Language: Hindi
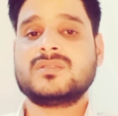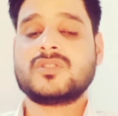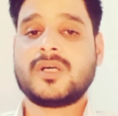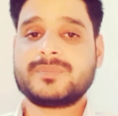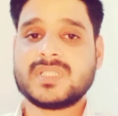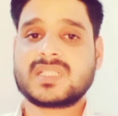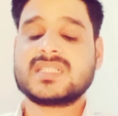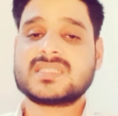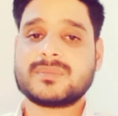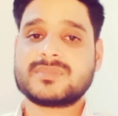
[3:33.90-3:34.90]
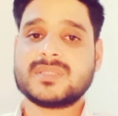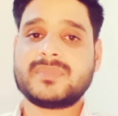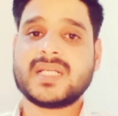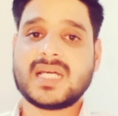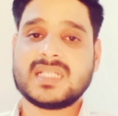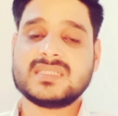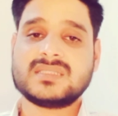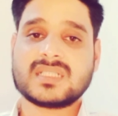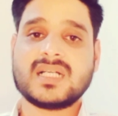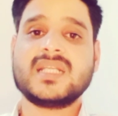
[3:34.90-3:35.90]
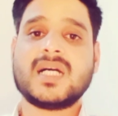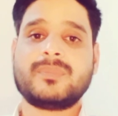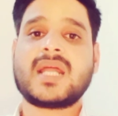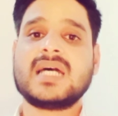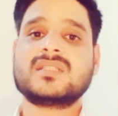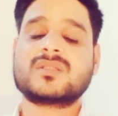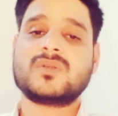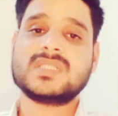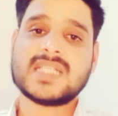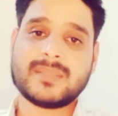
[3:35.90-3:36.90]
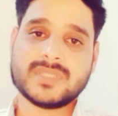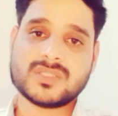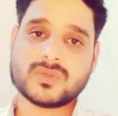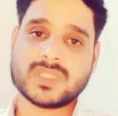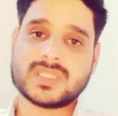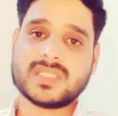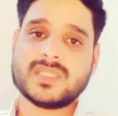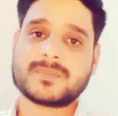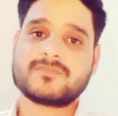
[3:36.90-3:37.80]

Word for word: जो अब तक के सबसे बड़ा जघन अपराध को अंजाम दे चुके थे